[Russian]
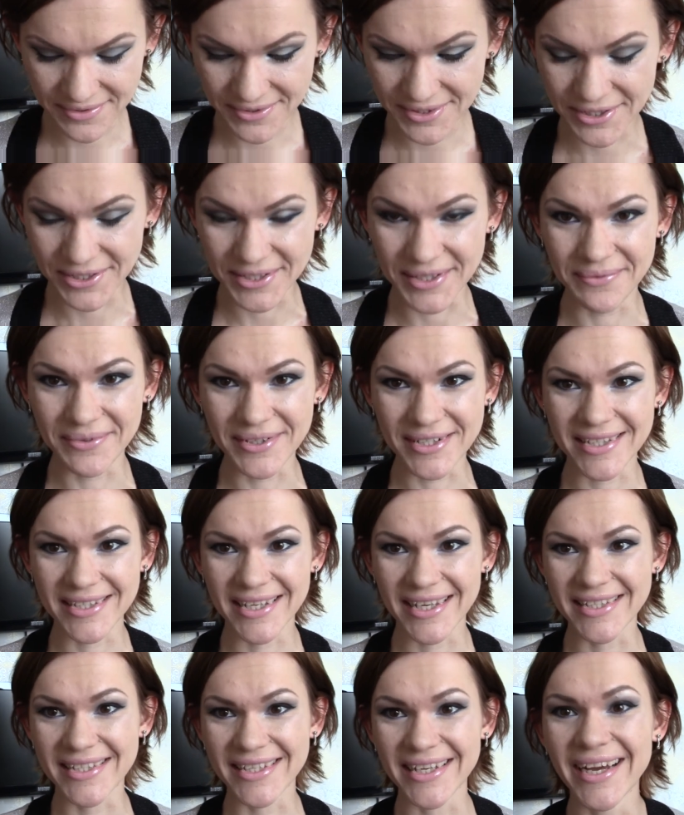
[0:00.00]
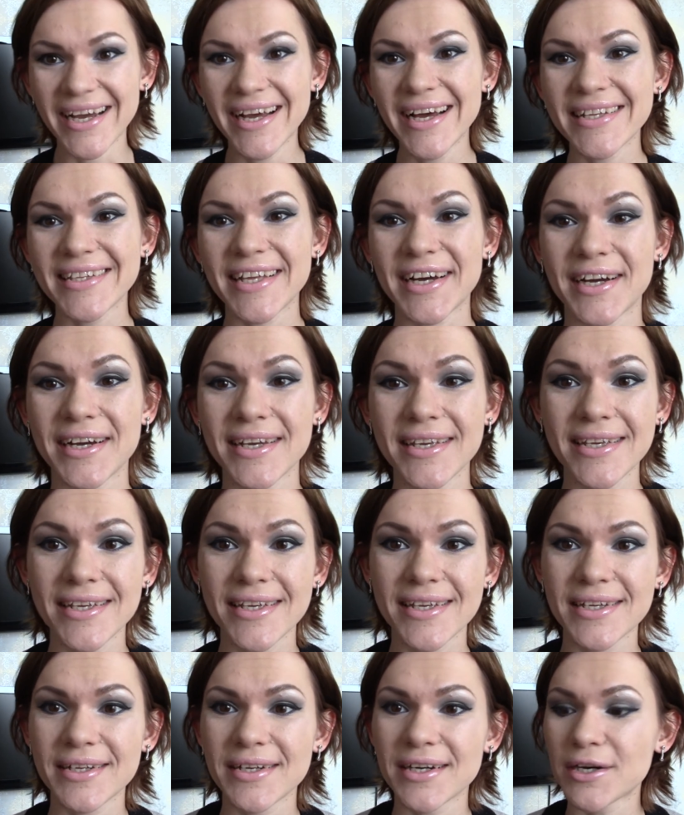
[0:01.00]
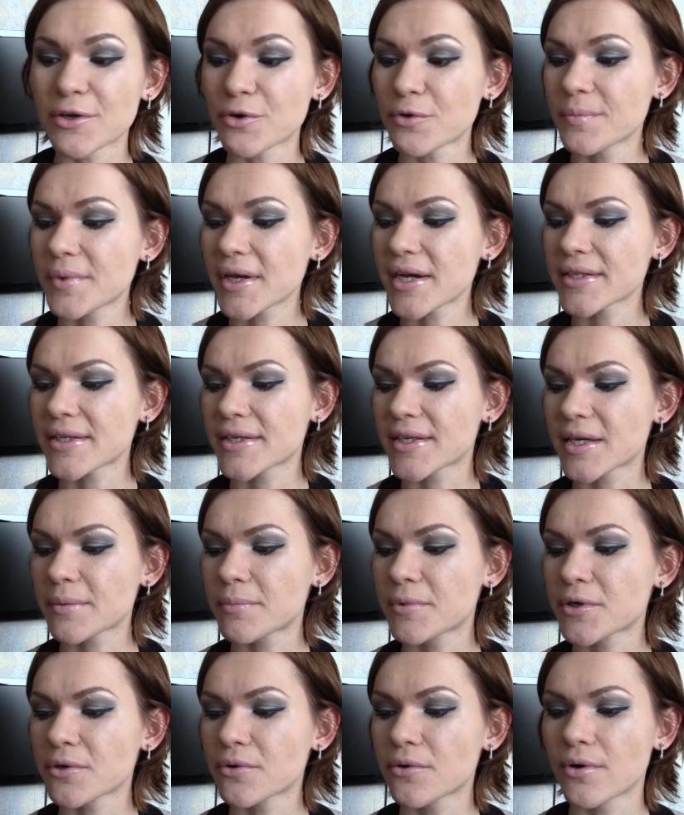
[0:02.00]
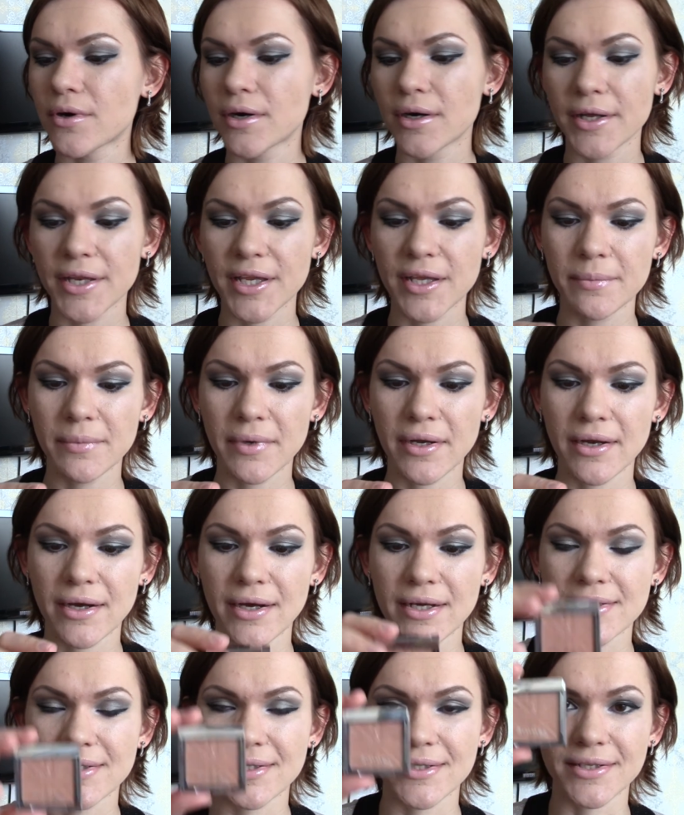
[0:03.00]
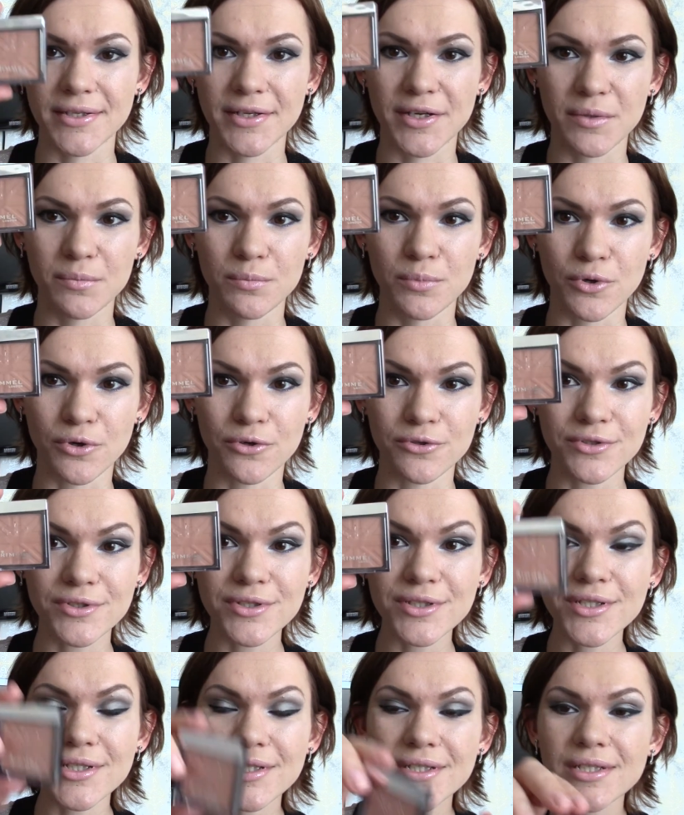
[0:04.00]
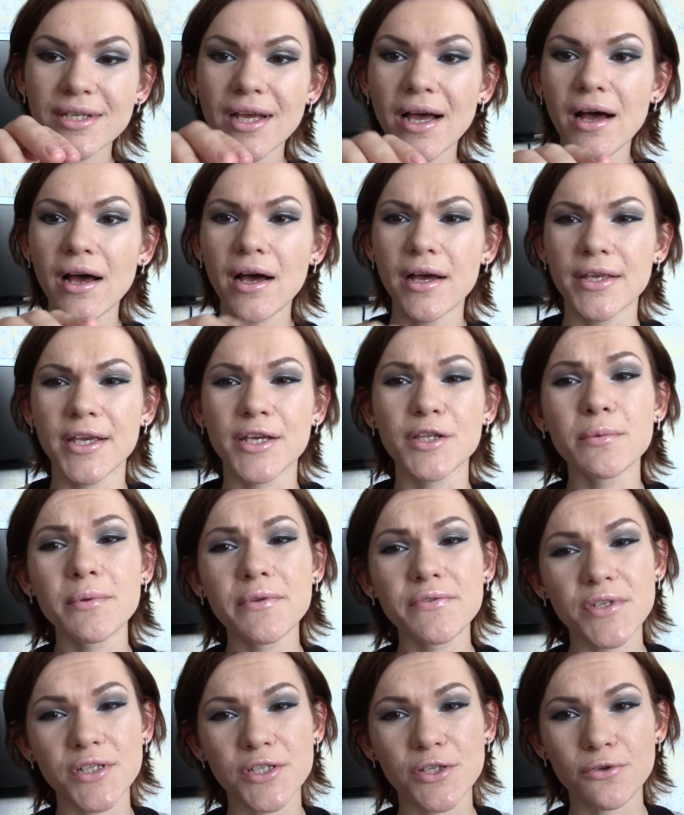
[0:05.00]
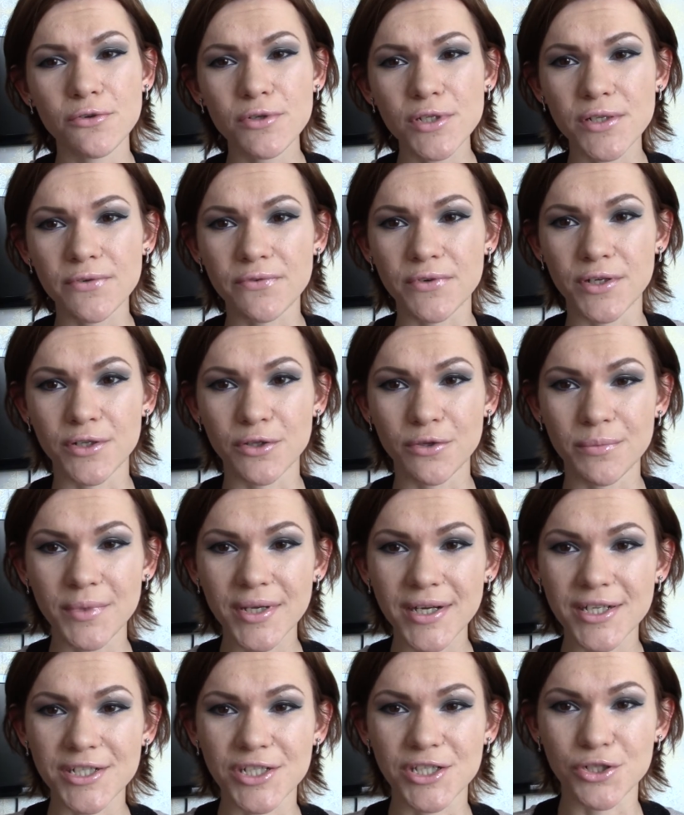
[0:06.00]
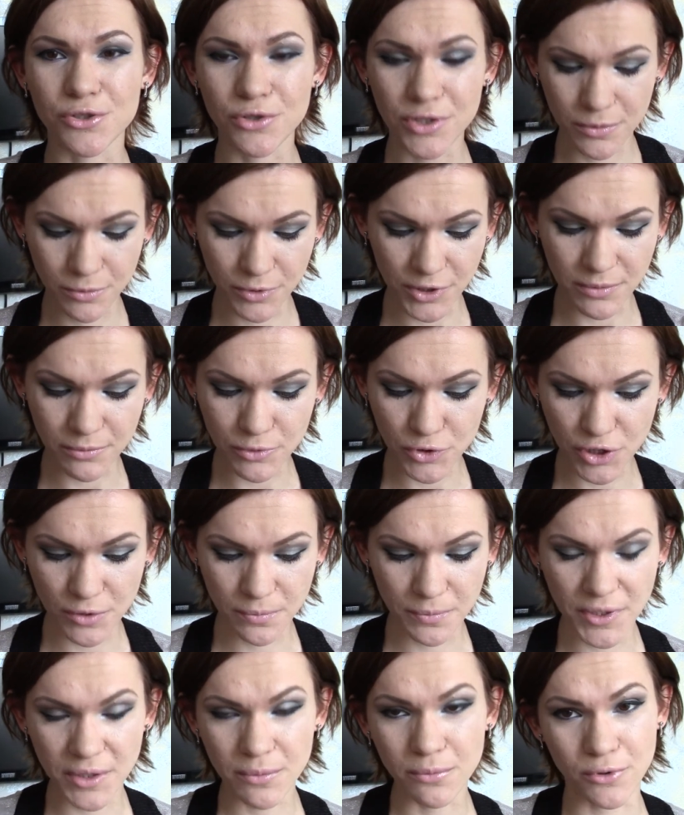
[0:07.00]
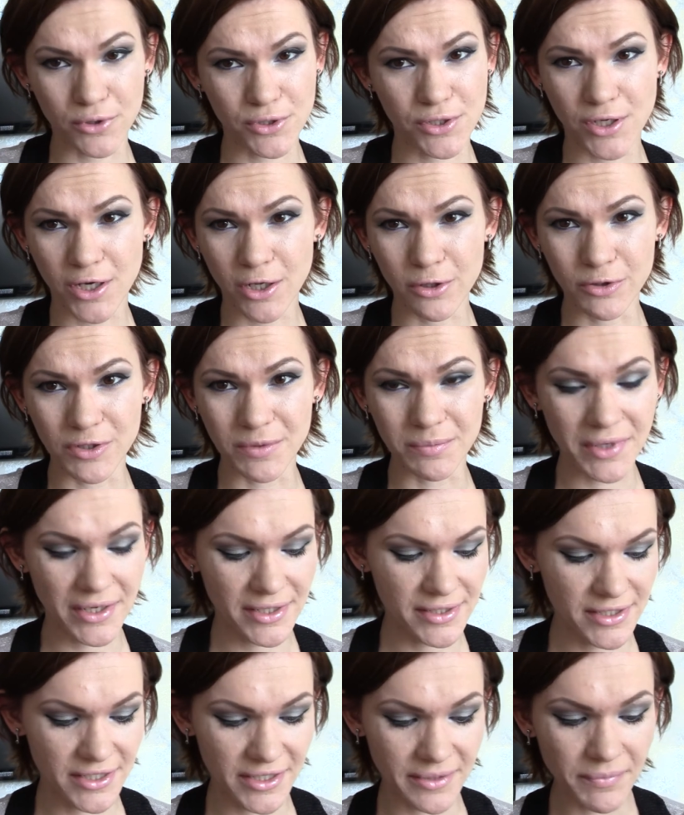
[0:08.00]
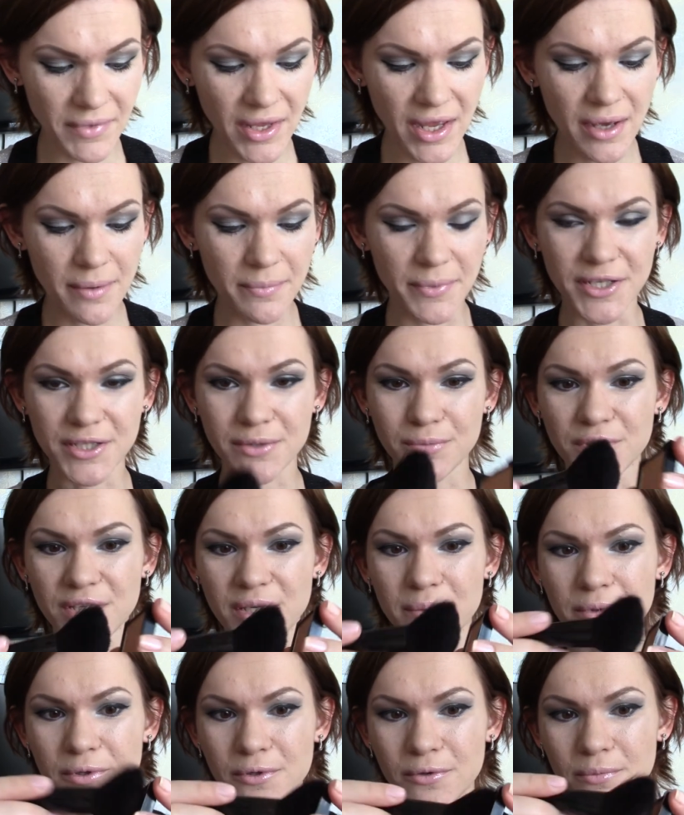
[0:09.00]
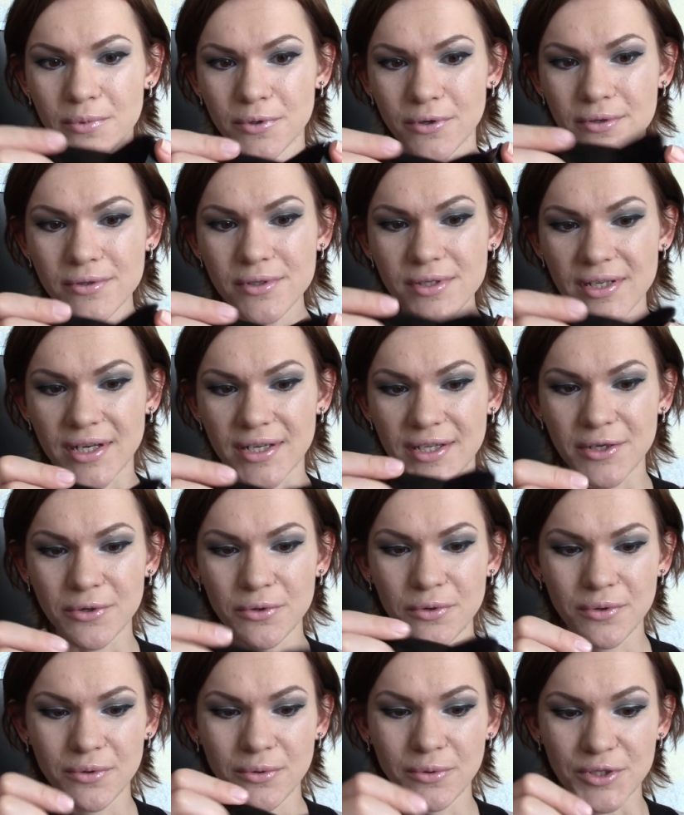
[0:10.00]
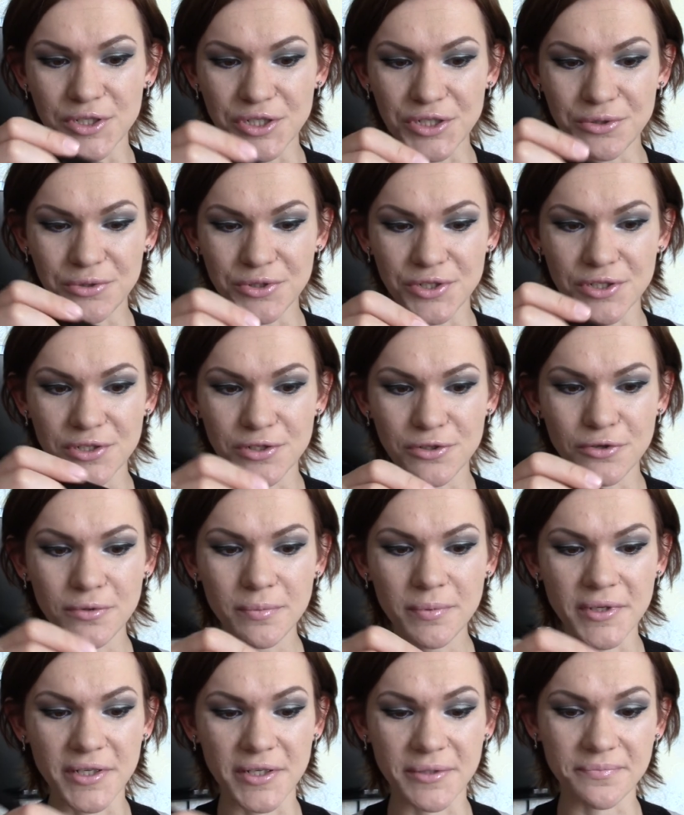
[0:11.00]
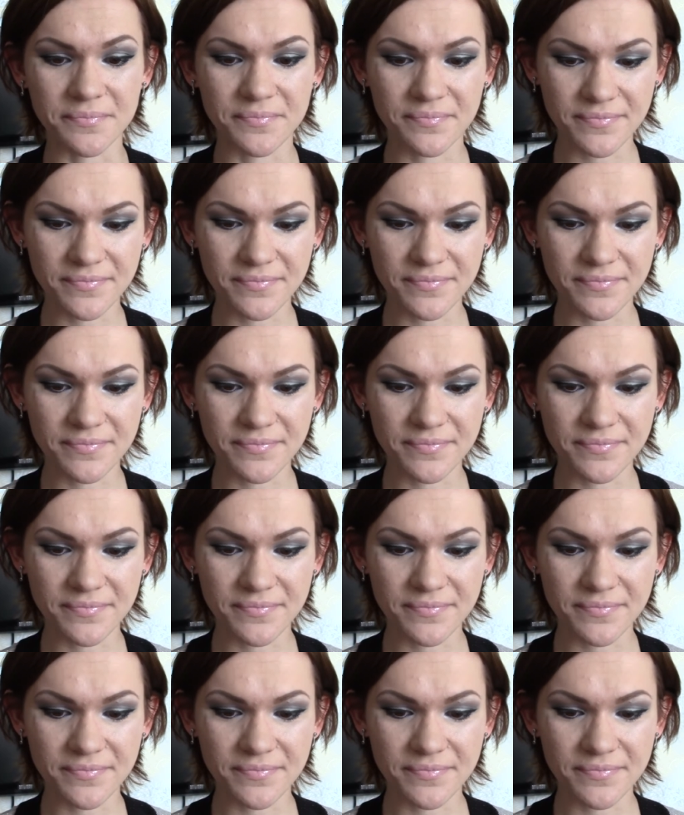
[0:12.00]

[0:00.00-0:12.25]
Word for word: Все это можно найти. Так, и румяна я беру римель оттенка бронз. Я думала взять розовые, но мне кажется, что это будет немножко перебор с холодным на лице. Поэтому я беру бронз, они очень-очень теплые.